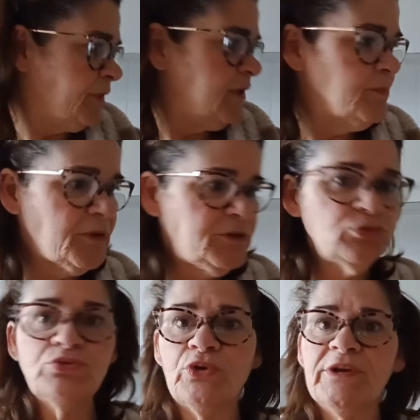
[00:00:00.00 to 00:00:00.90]
Et il m'a dit
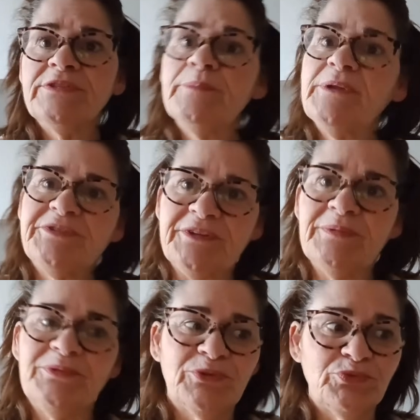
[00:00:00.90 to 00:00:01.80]
de ne rien déplacer.
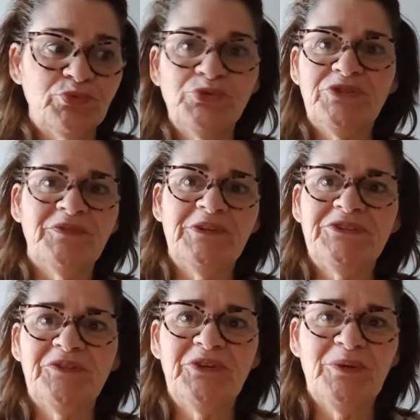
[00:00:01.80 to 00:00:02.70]
du coup,
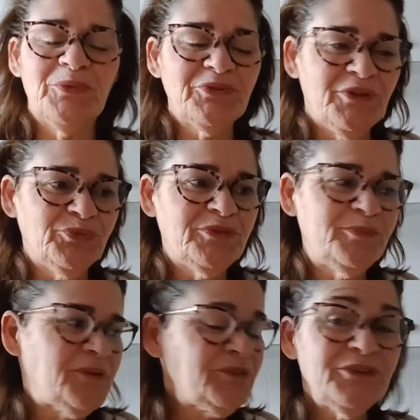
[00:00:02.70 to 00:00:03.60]
j'avais commencé à tout
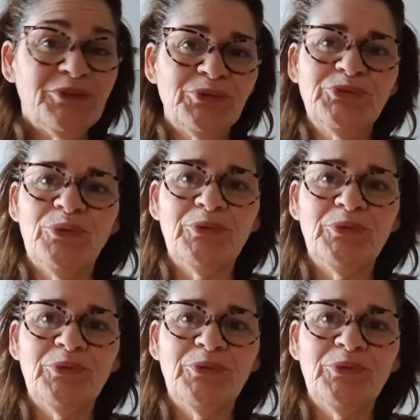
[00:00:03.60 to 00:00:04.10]
déplacer. Il était content,